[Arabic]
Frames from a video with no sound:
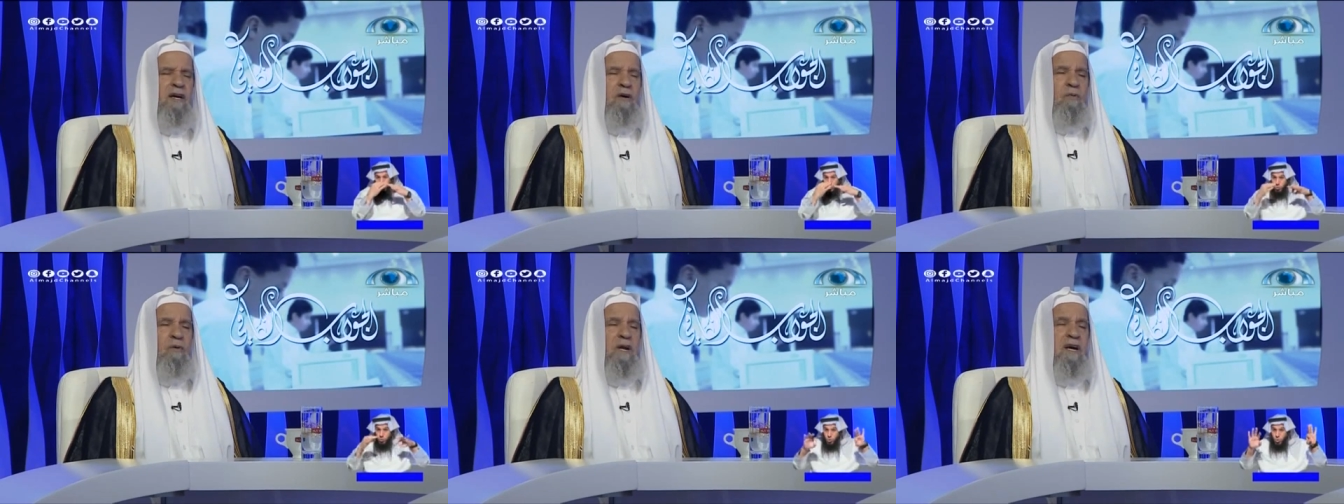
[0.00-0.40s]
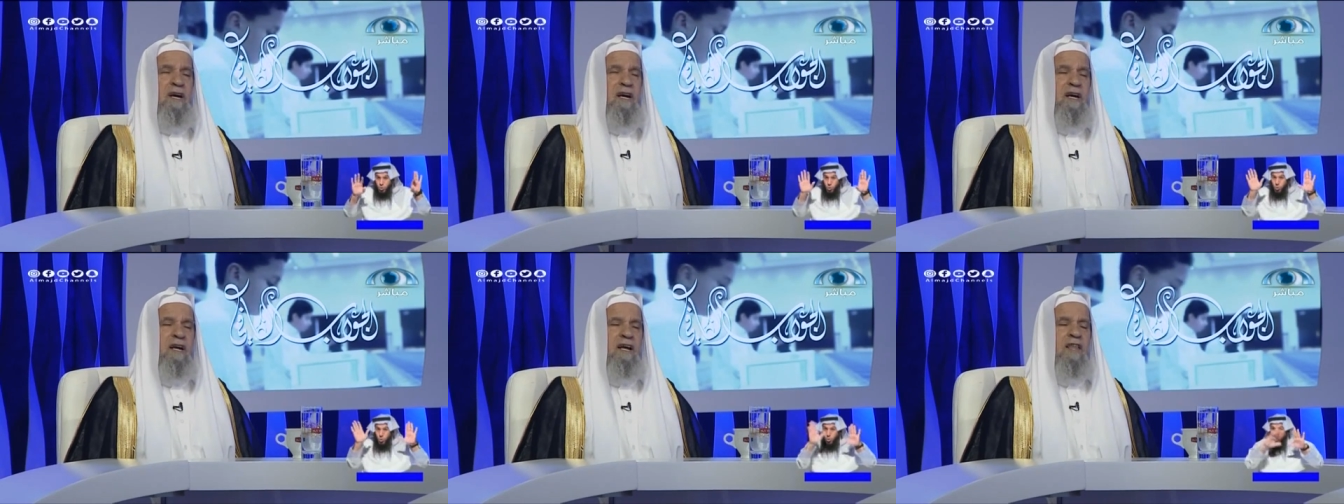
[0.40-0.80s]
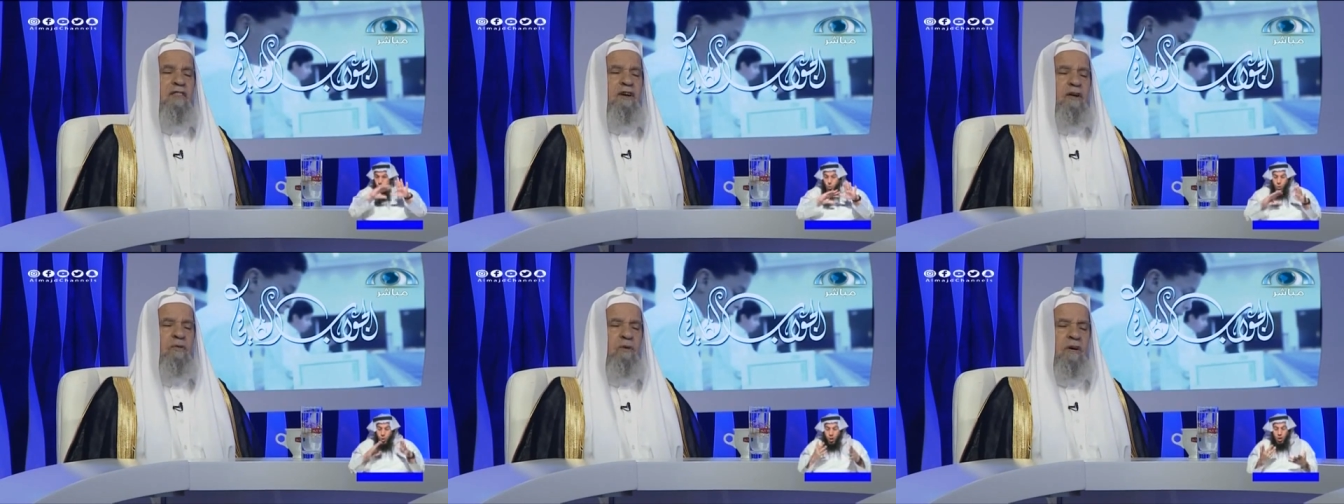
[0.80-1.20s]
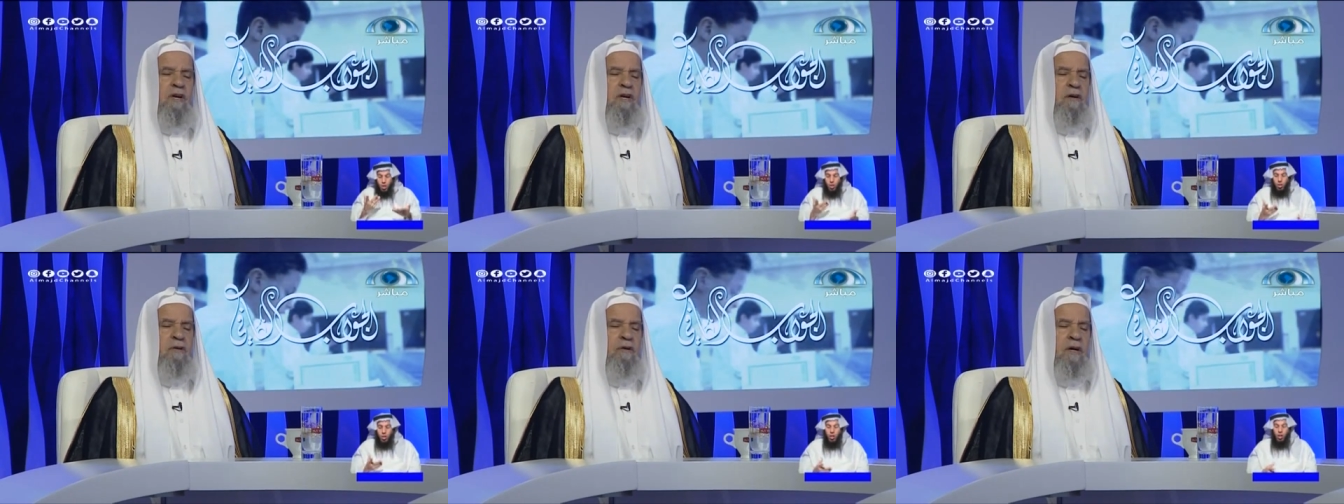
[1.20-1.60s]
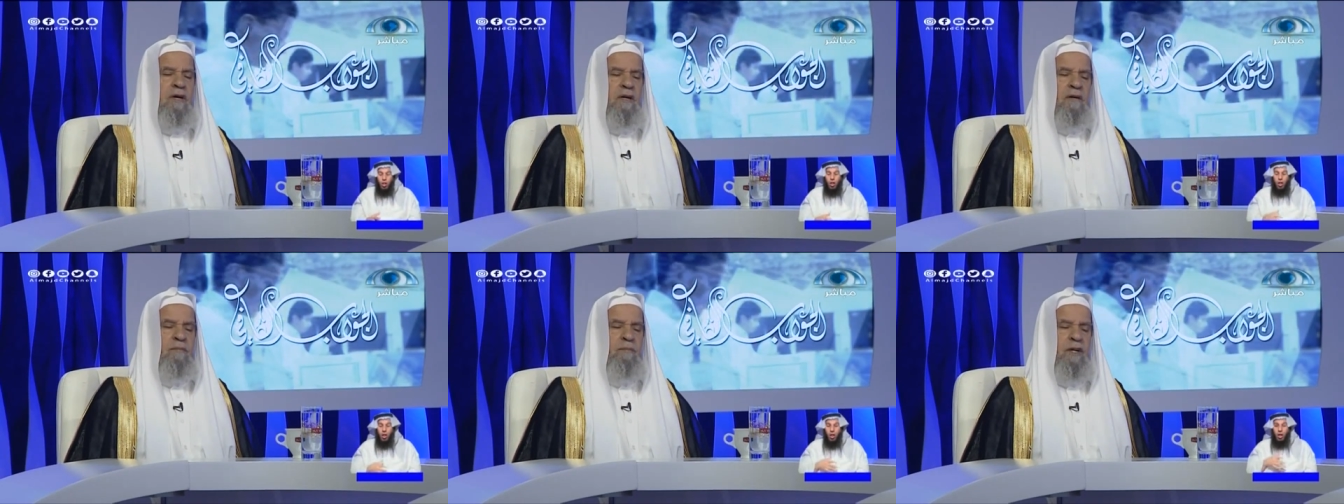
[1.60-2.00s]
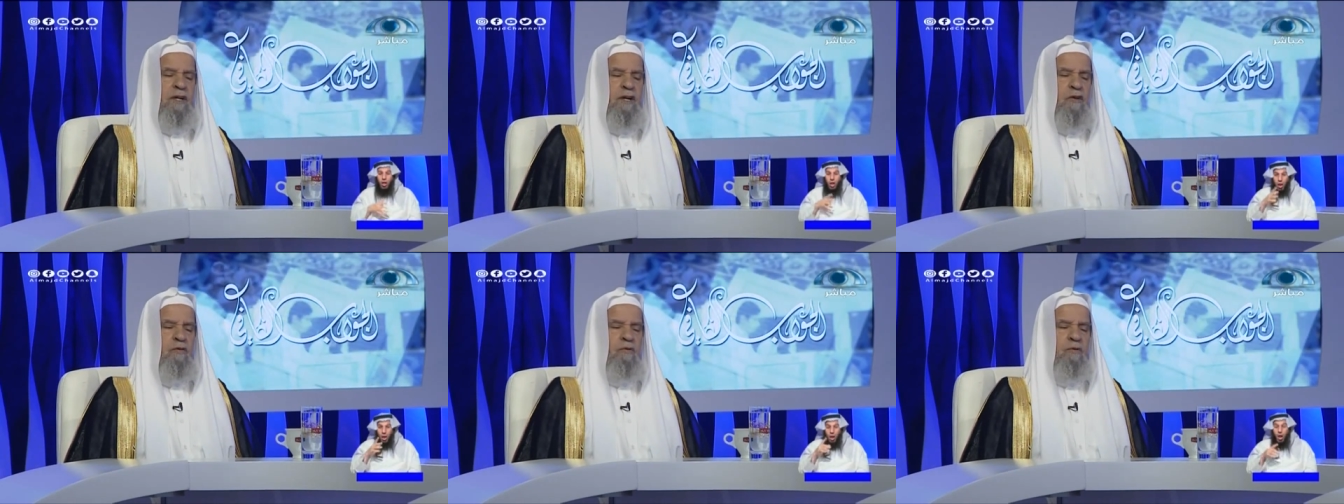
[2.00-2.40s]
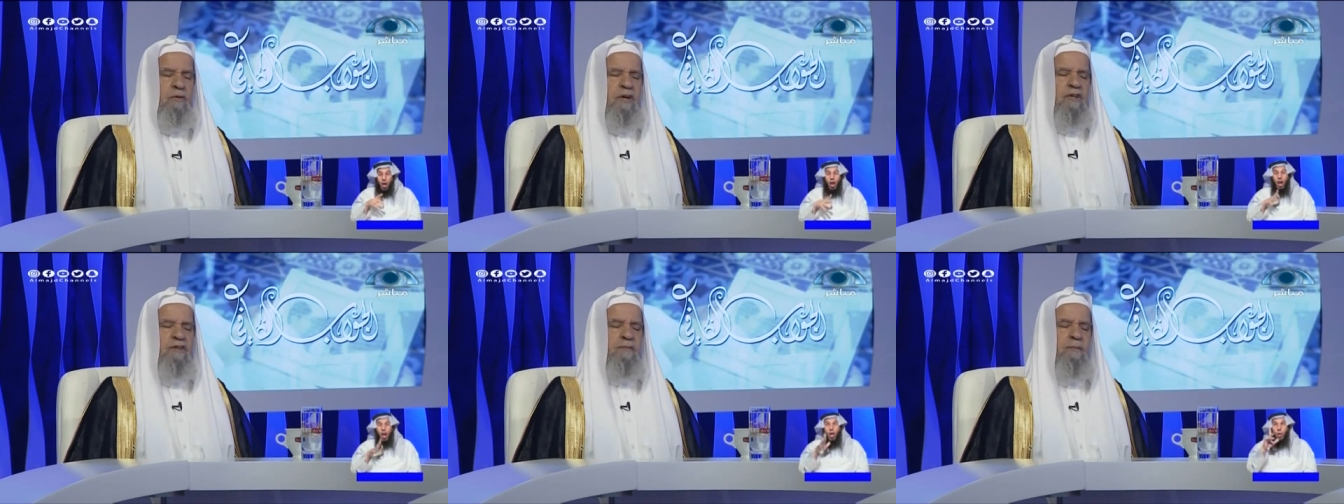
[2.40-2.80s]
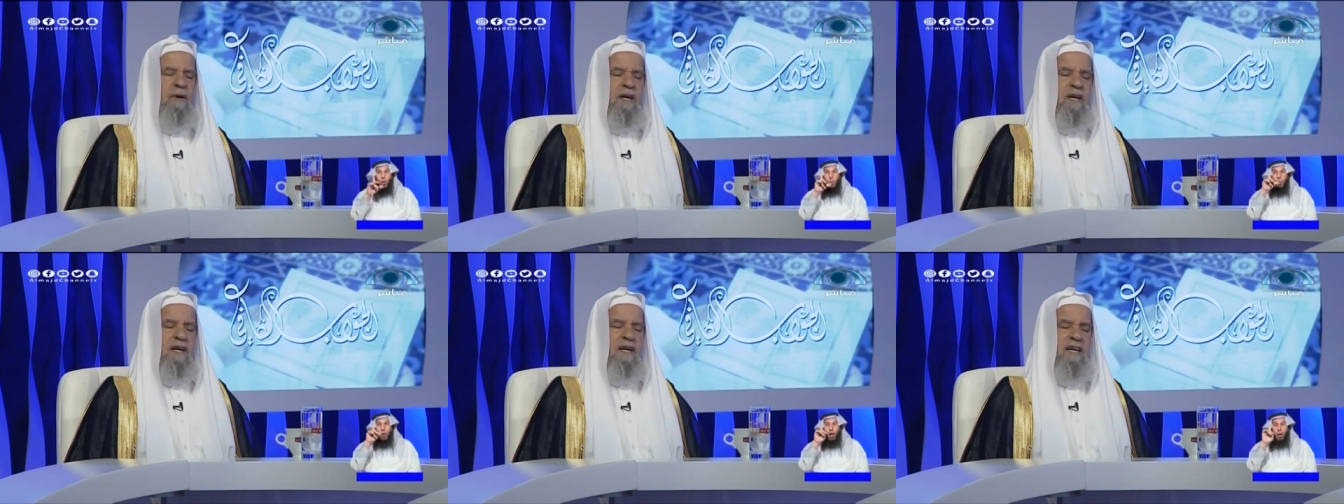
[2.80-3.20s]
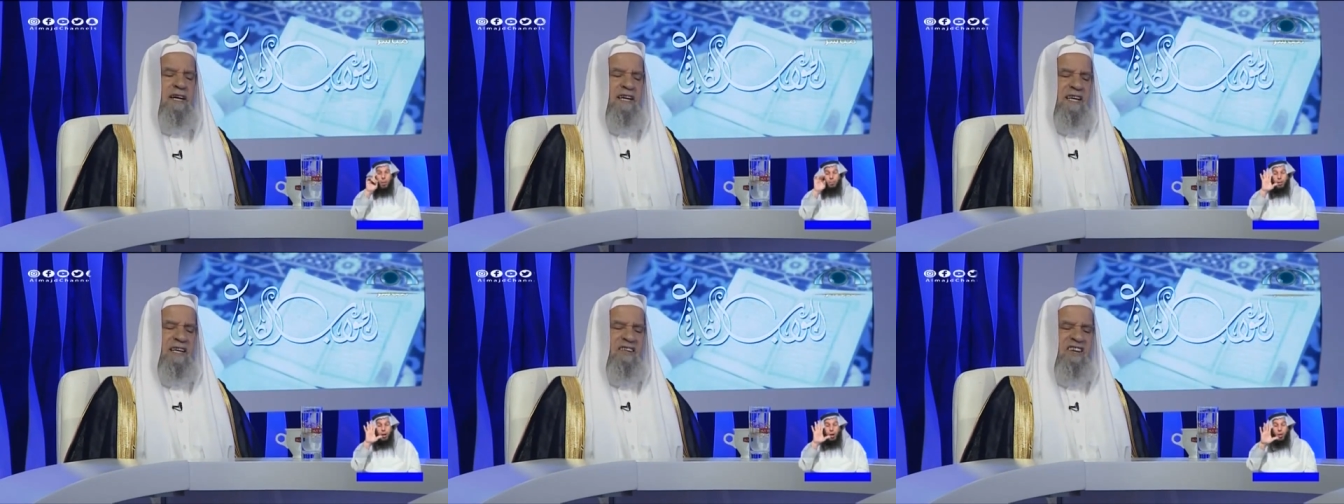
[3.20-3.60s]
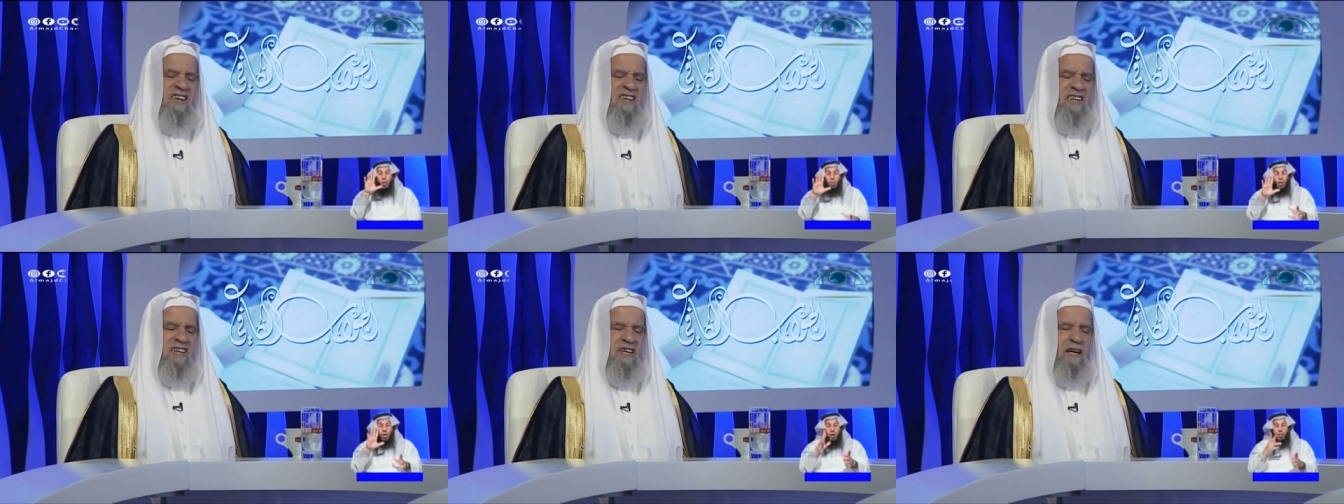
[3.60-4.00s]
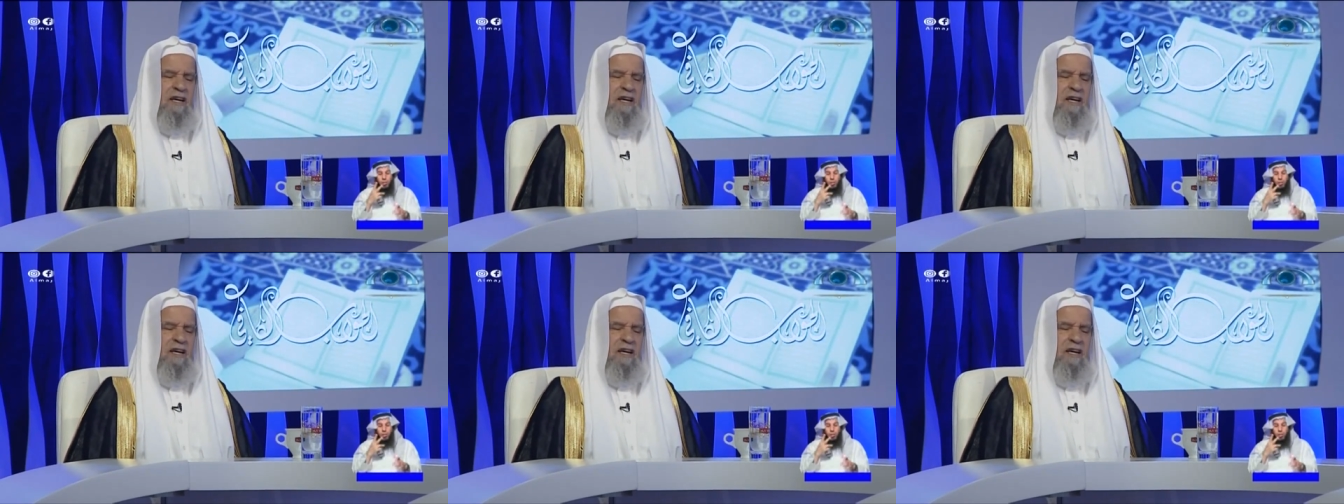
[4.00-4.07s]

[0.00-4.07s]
والأظهر والله أعلم أنه يشمل حالتين